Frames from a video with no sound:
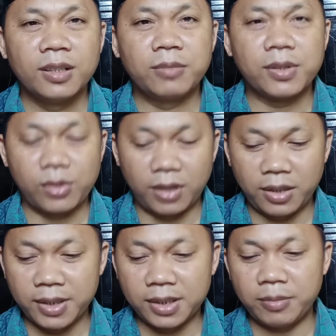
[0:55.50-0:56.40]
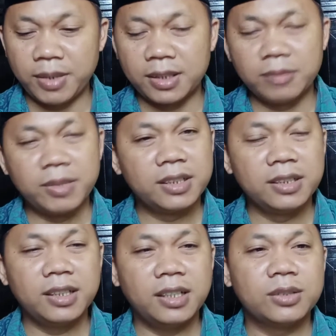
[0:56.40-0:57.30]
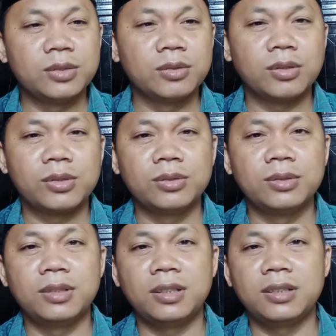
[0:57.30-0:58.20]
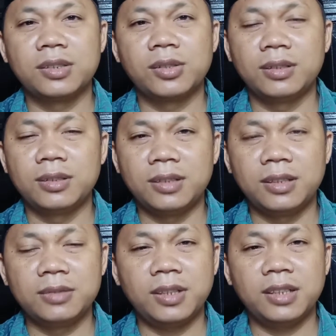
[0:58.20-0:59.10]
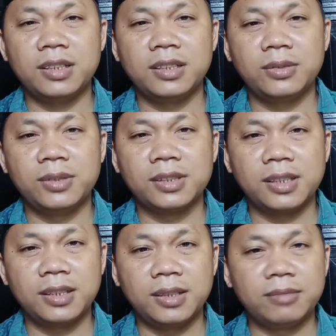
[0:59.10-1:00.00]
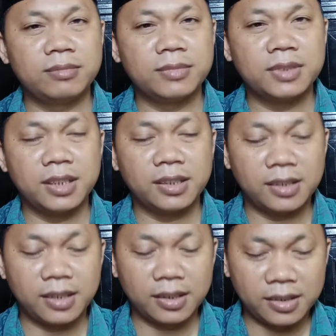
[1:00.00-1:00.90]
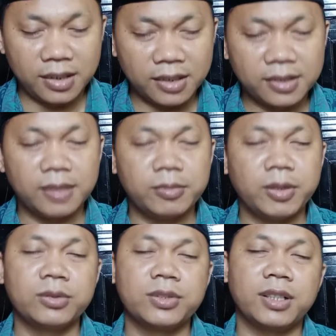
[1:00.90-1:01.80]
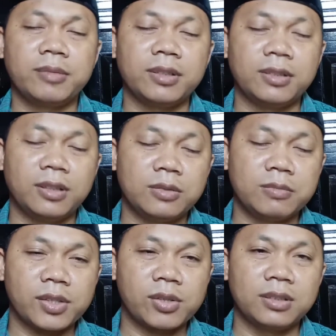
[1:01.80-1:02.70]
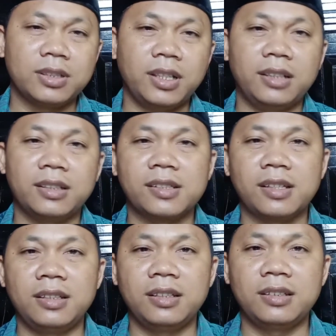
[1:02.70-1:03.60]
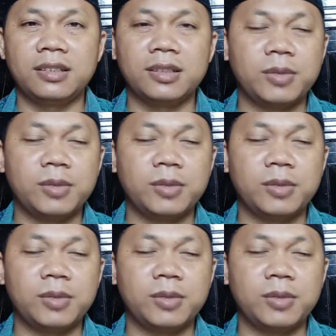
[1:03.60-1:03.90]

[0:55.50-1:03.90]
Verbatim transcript: Bersolawat kepada baginda agung Rasulullah Sallallahu Alaihi Wasallam dengan senantiasa mengucap Allahumma salli ala Sayyidina